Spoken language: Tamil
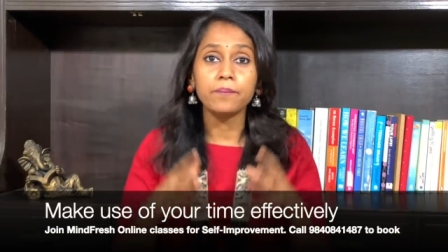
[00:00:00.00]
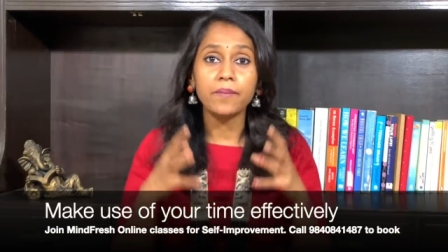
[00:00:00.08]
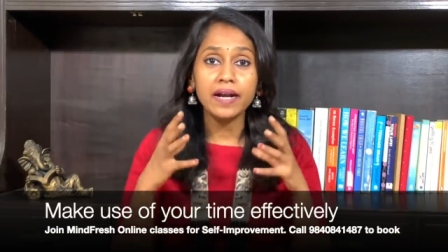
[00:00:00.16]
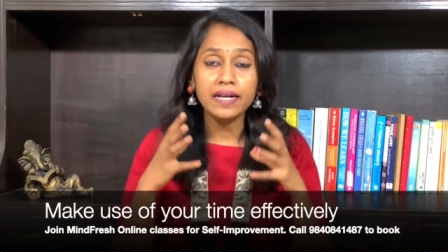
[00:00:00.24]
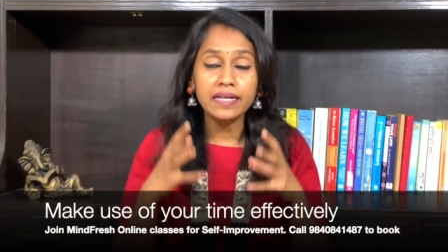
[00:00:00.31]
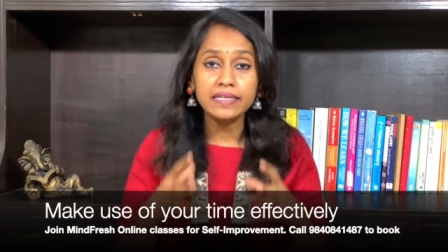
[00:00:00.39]

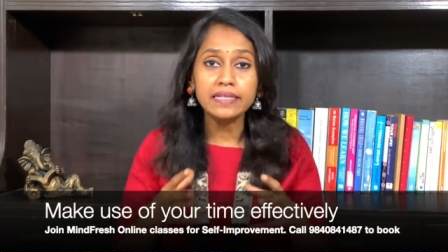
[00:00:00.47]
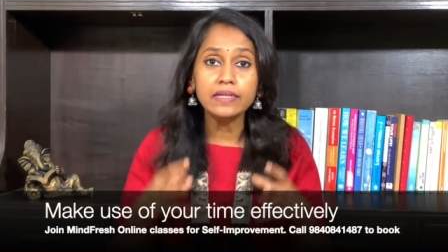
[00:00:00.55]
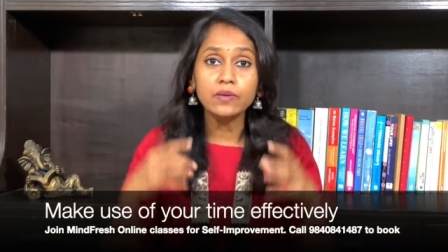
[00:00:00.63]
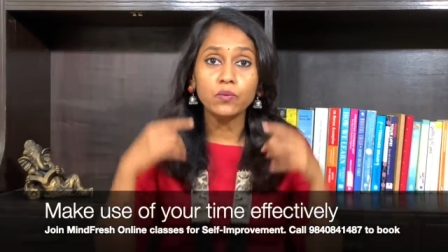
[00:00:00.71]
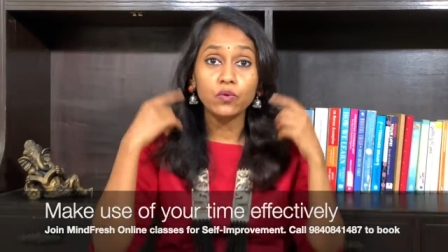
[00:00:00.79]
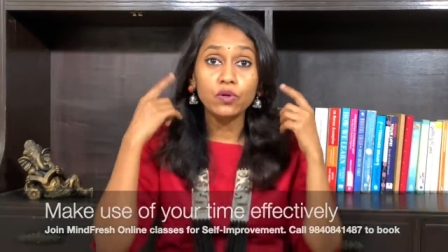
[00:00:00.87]
மனது
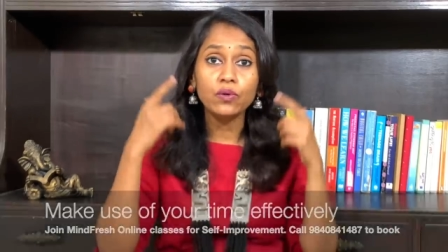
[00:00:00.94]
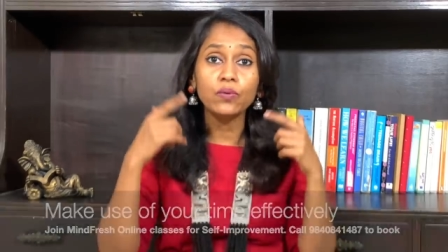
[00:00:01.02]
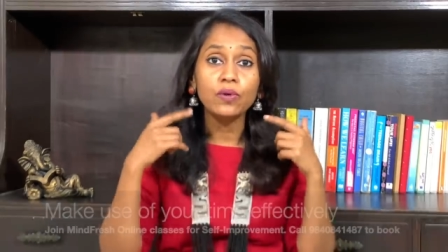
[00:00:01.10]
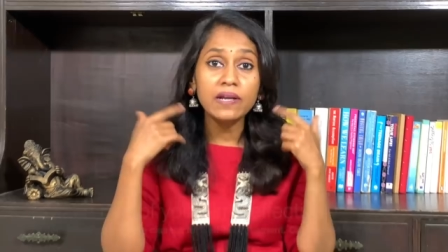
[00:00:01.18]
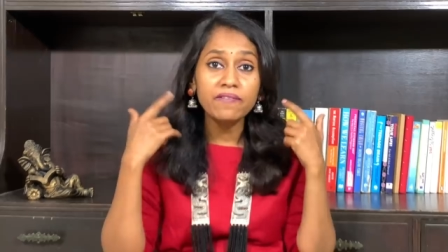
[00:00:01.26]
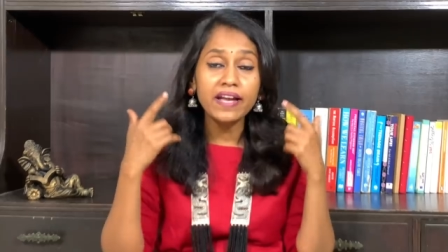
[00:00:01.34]

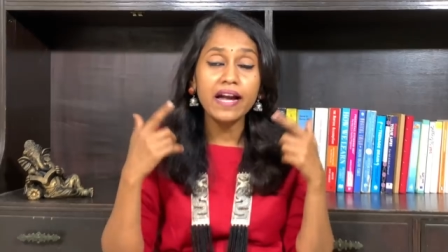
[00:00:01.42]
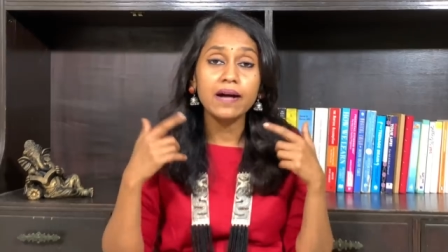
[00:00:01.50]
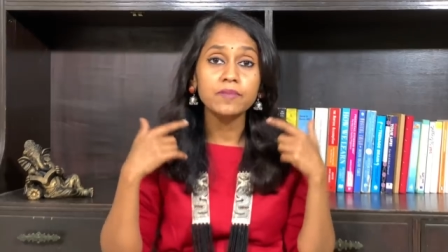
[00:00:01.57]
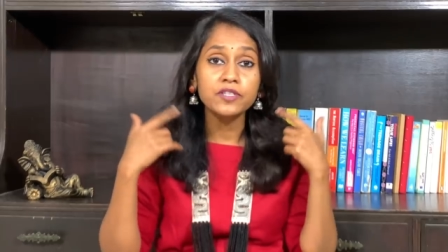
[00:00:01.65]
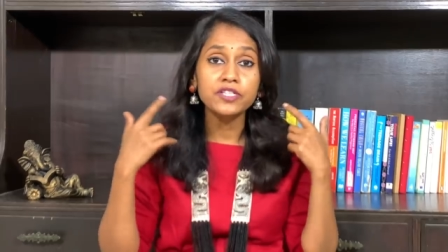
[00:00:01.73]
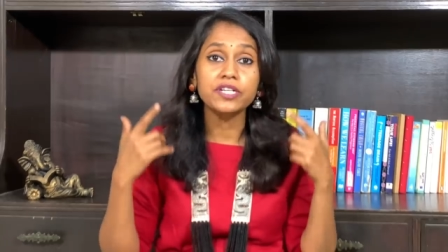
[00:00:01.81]
உள்ளுக்குள்ளவே
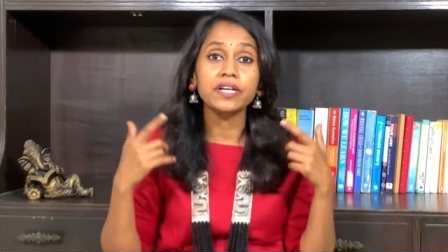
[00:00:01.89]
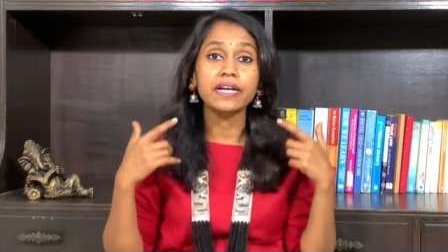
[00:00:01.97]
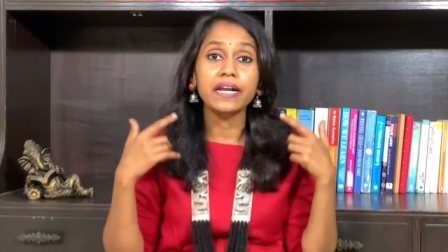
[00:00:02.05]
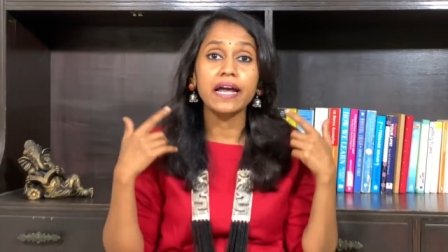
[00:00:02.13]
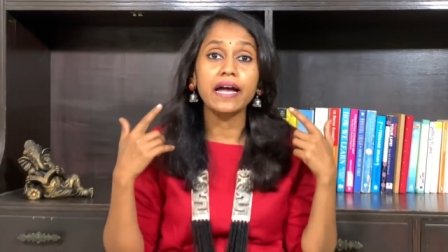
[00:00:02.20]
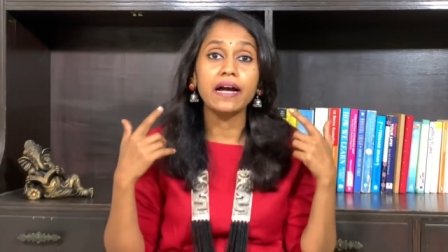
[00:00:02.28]

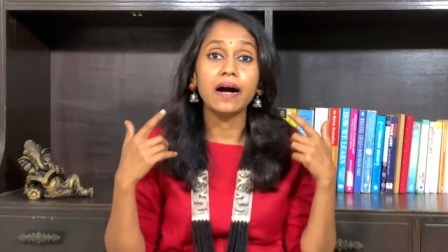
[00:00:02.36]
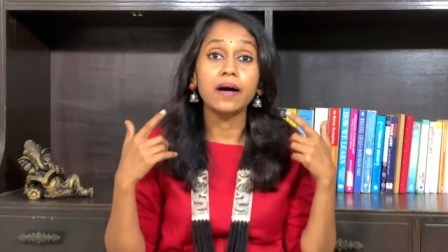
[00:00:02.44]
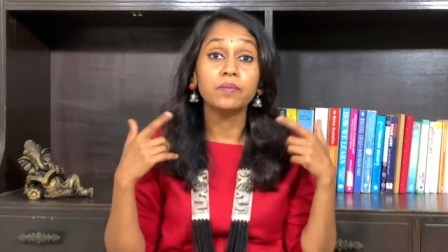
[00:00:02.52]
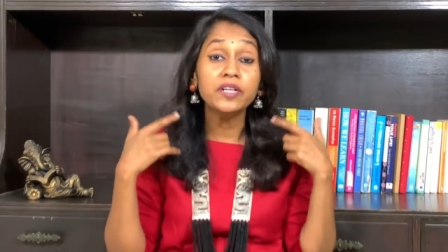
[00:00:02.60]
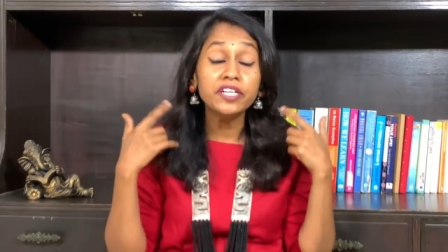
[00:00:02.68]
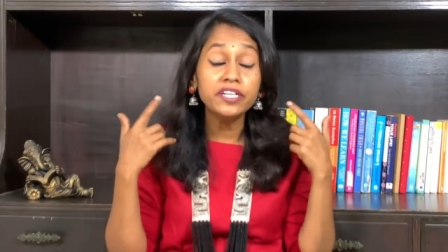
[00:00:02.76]
அமைஞ்சிருக்கிற
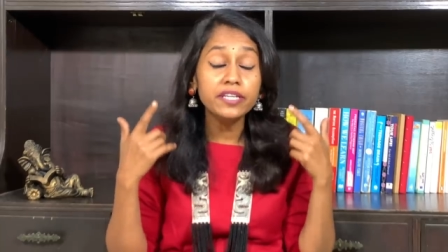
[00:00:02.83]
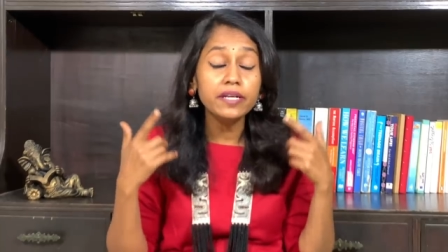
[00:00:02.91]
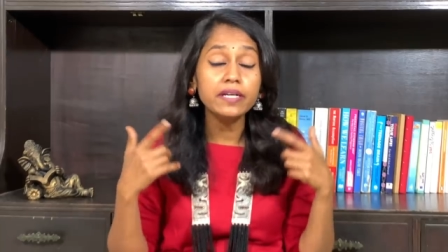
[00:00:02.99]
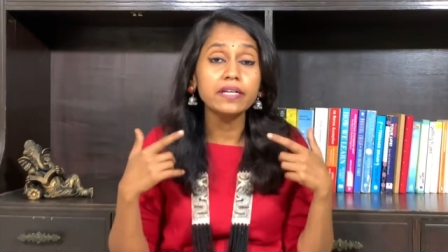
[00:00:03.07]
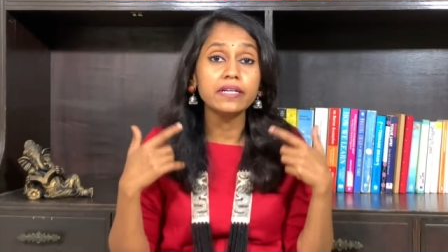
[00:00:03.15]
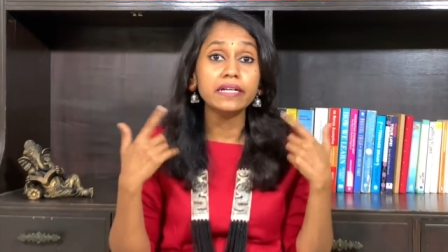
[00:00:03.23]
அமிழ்ந்து
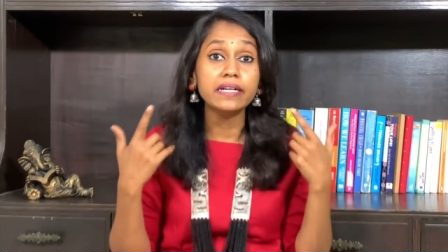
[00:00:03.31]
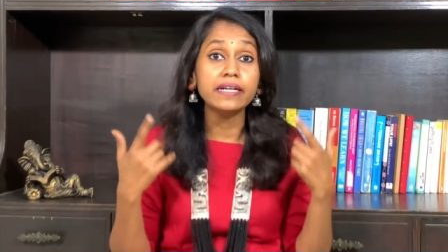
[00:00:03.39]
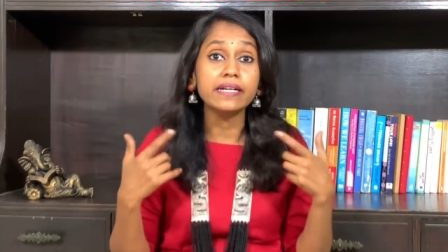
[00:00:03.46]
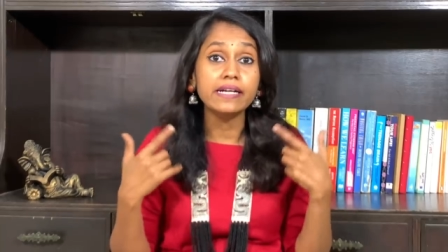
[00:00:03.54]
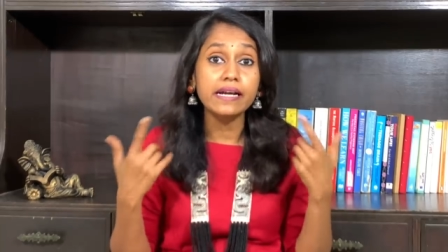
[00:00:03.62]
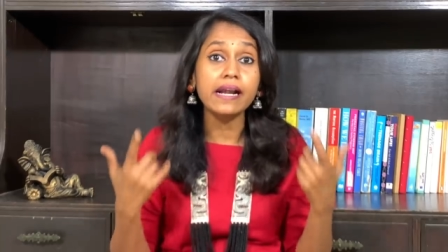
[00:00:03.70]

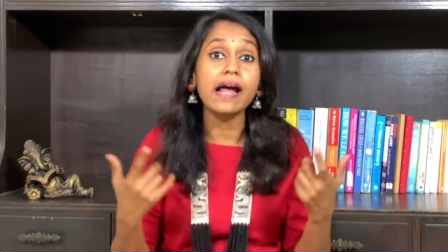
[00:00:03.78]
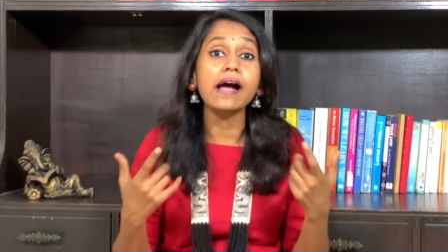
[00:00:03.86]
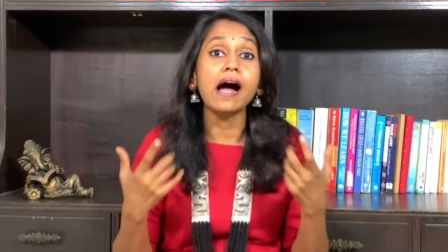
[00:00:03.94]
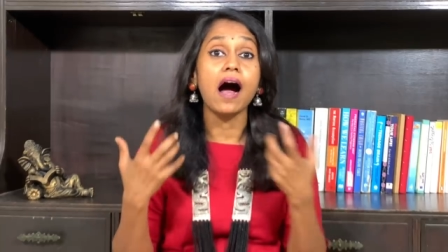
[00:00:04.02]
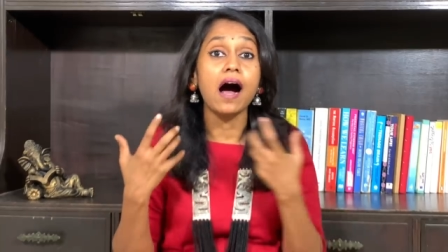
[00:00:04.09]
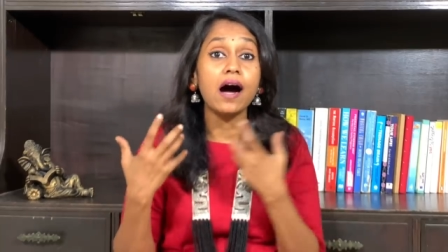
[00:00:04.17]
இழுக்கிற
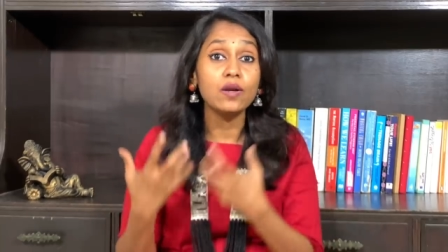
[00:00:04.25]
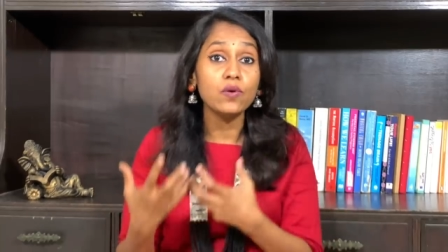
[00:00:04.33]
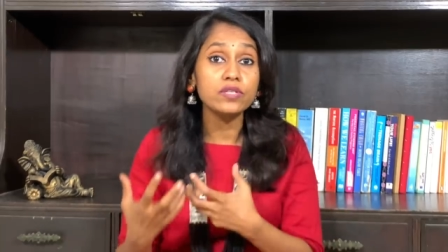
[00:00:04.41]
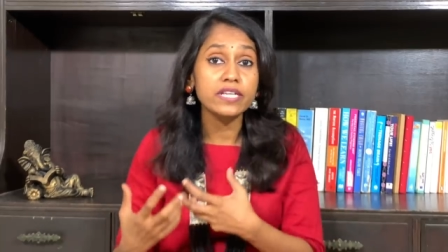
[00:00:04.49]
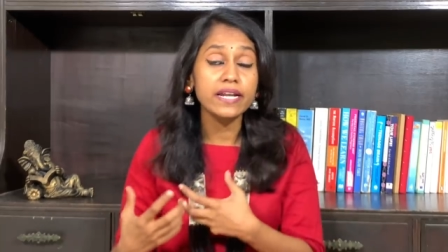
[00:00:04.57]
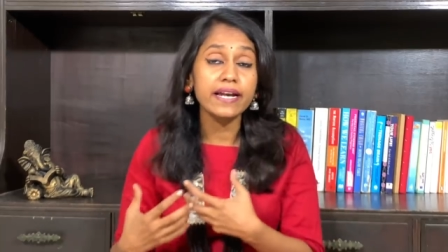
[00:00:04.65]

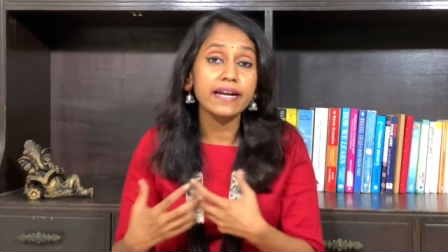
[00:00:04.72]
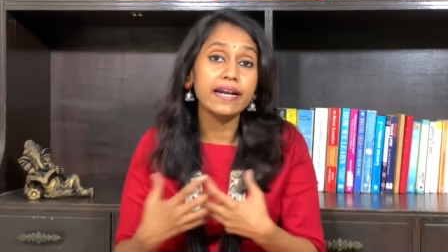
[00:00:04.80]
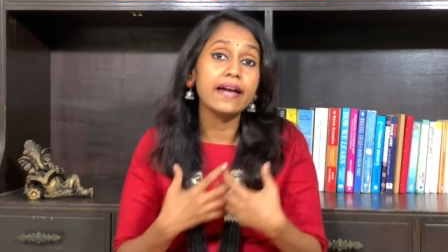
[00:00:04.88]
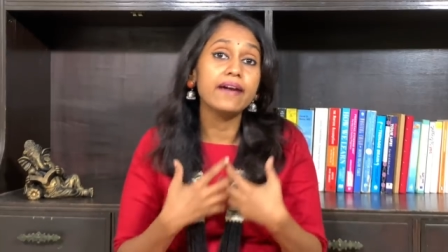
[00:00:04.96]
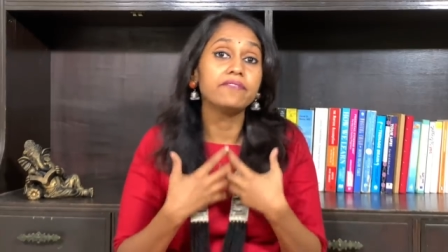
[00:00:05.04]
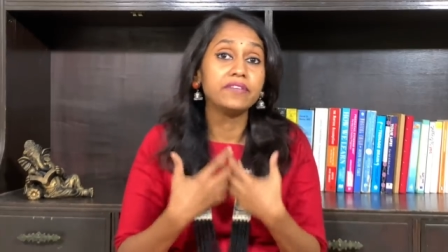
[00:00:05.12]

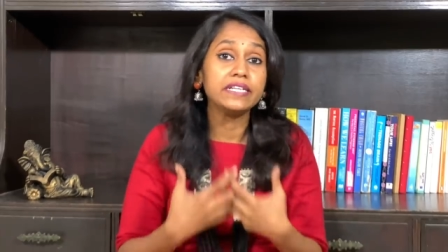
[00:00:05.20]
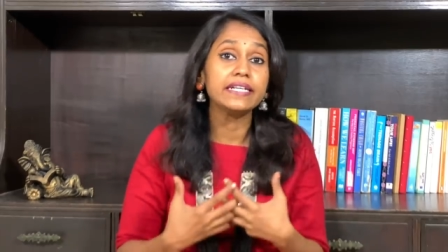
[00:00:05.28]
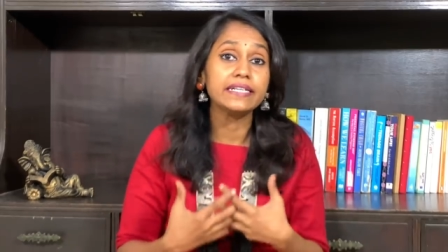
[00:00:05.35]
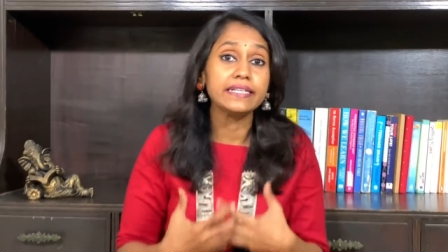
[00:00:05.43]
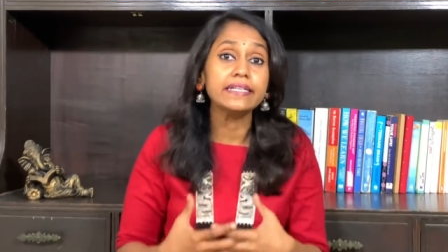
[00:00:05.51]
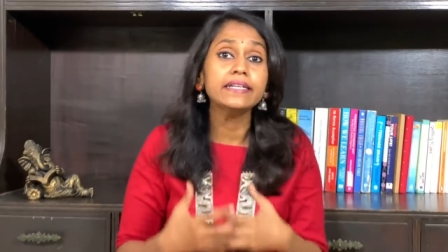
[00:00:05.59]
ஆலோசனைகளை
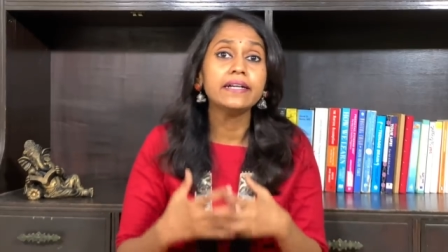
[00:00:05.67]
விட்டுட்டு